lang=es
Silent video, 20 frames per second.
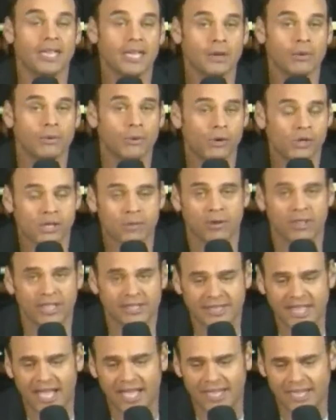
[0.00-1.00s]
Y un
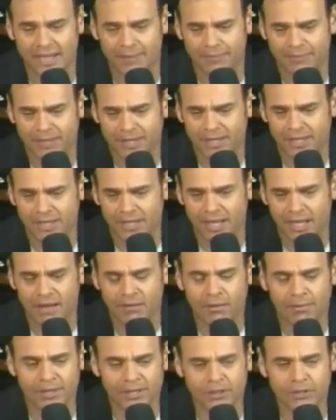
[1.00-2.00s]
último detalle.
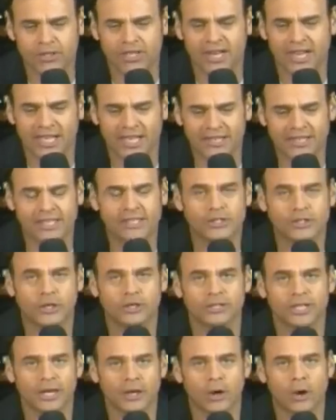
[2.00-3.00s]
Al momento de la
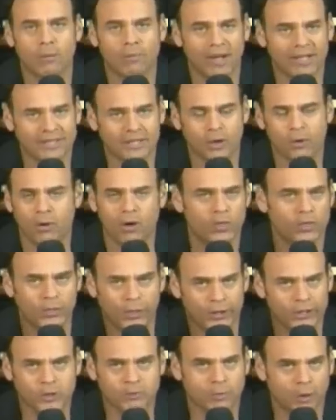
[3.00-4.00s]
detención del combate hubo
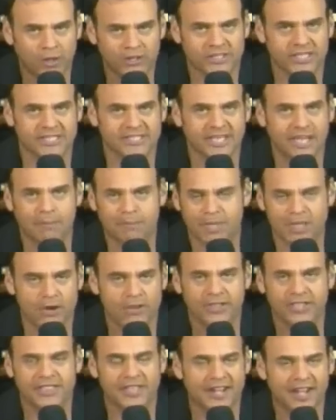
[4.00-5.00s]
dos voces que
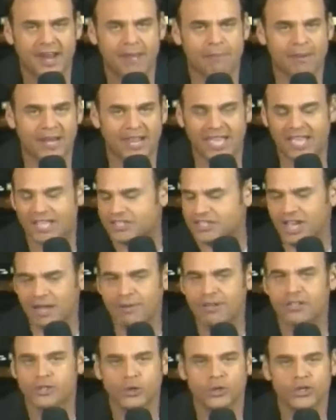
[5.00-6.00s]
pidieron detener la pelea.
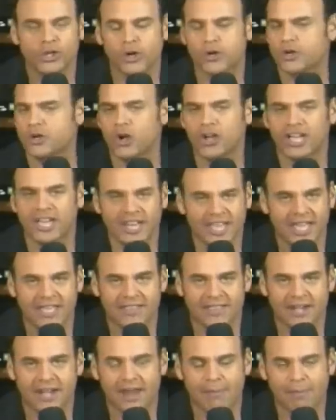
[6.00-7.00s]
Chávez Jr. no
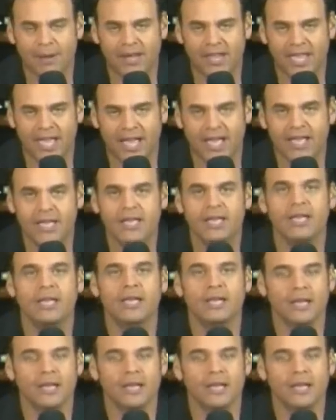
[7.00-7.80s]
quería detener la pelea.